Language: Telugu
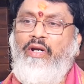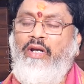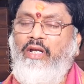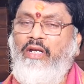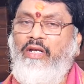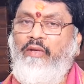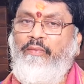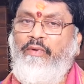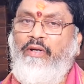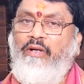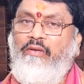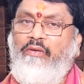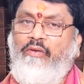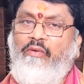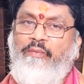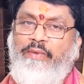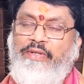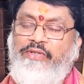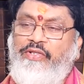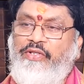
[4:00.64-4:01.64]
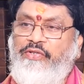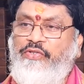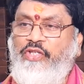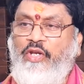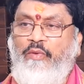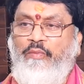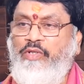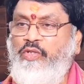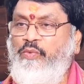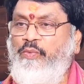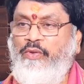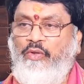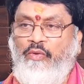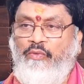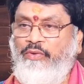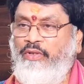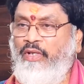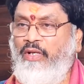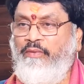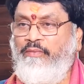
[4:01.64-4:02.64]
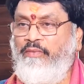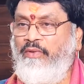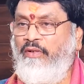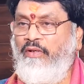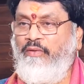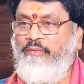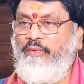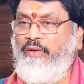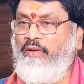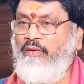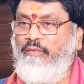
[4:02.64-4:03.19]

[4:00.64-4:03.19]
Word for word: వాళ్ళకి మాత్రం మంచి ఎస్టాబ్లిష్మెంట్ అవుతారు అందరూ